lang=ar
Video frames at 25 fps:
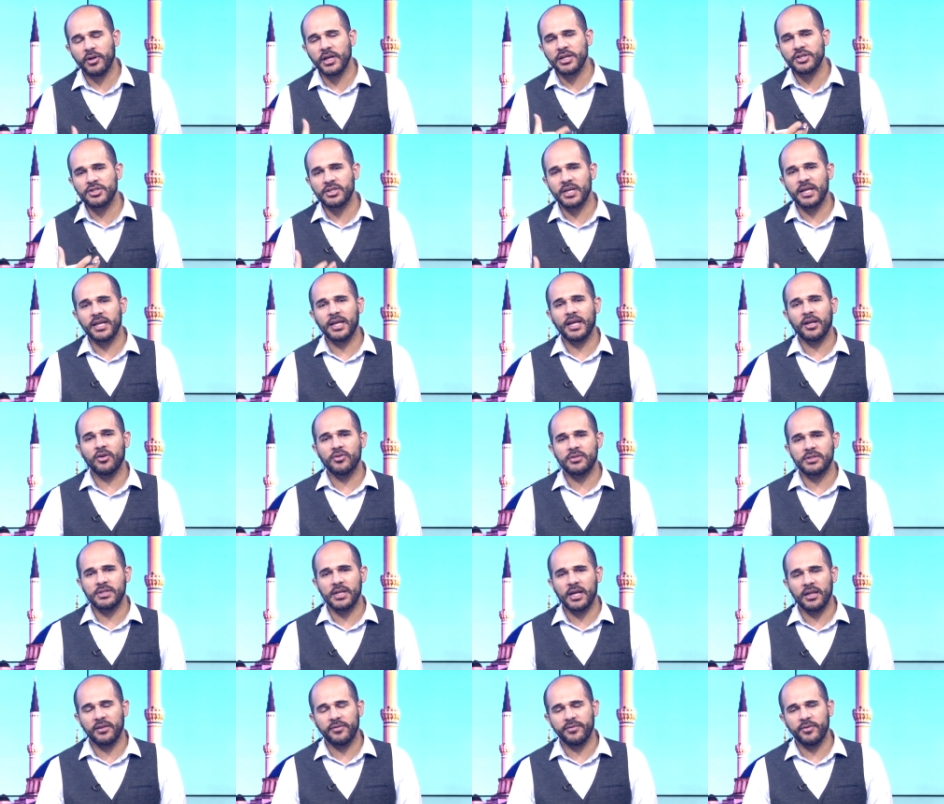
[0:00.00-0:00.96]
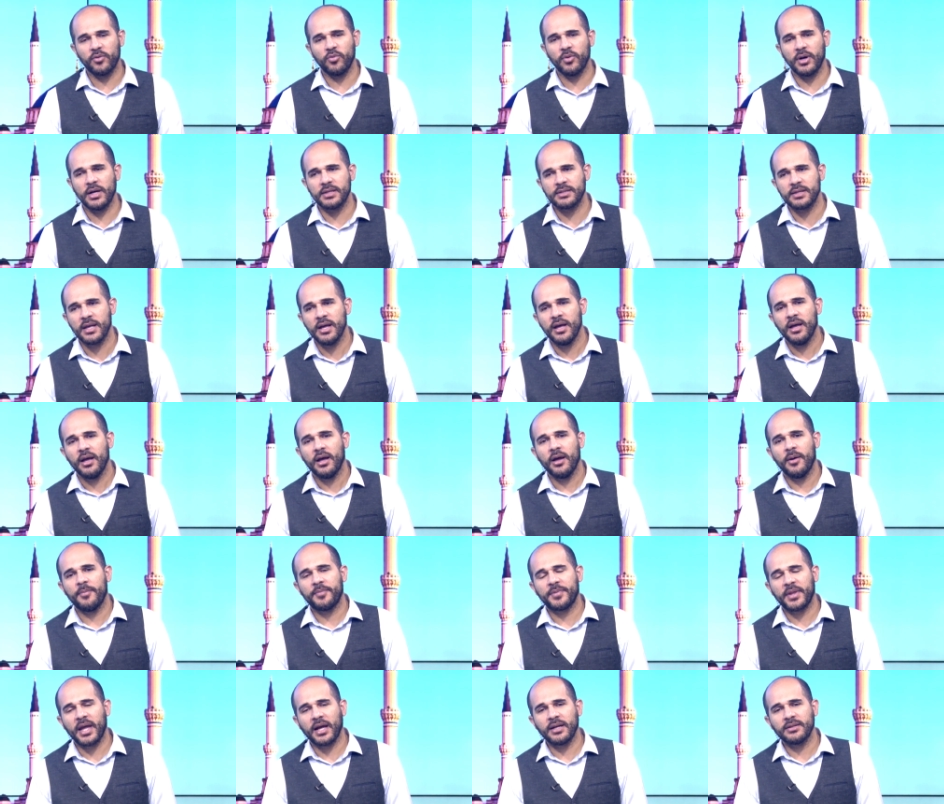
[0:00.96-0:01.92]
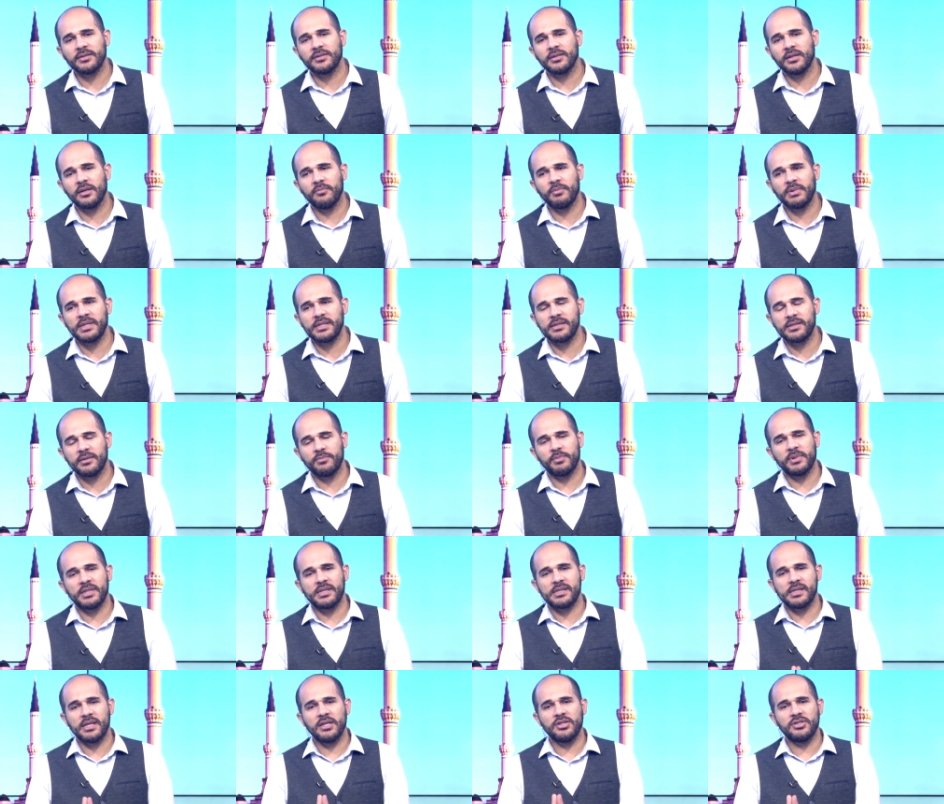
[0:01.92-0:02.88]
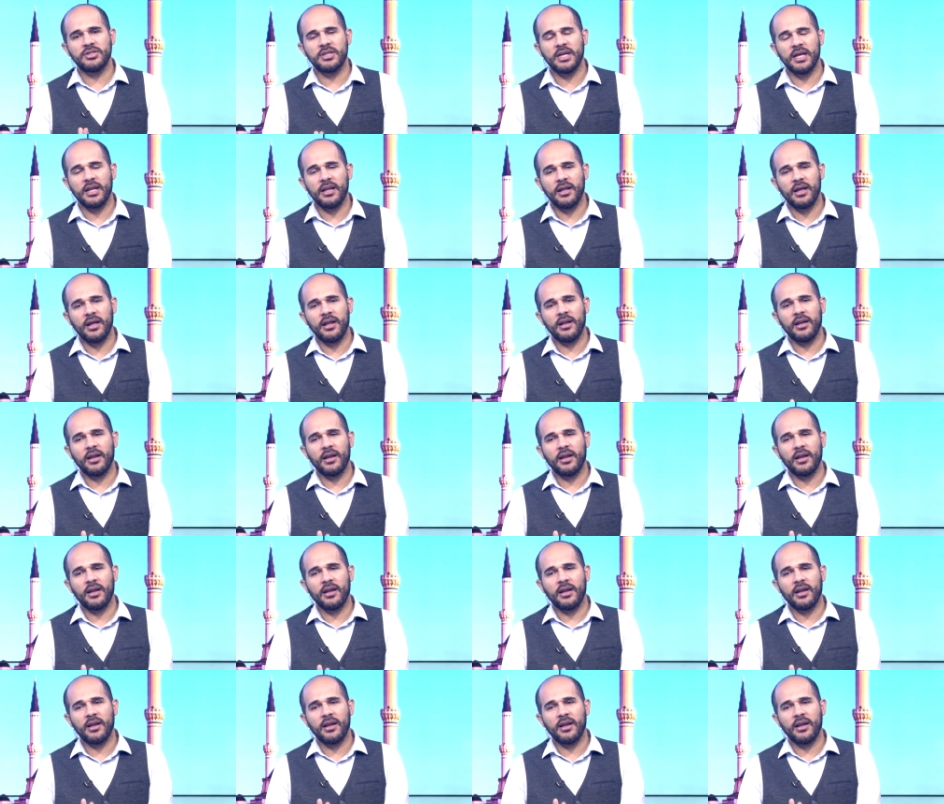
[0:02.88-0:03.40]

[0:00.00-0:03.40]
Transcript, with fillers: هنا الشركه استاذ فواز بتعطي بتسجل